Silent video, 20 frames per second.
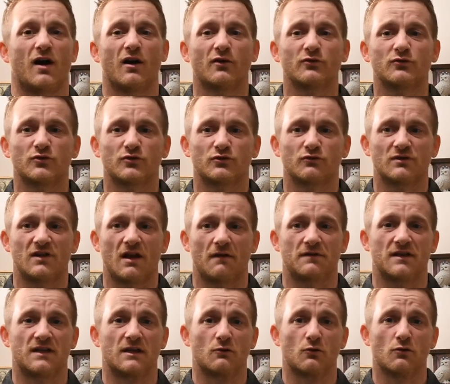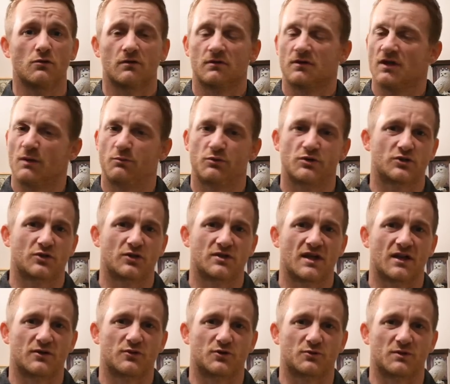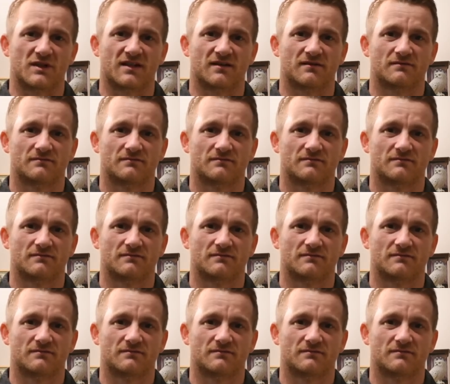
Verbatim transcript: en dessous de la vidéo et puis je te dis à de suite.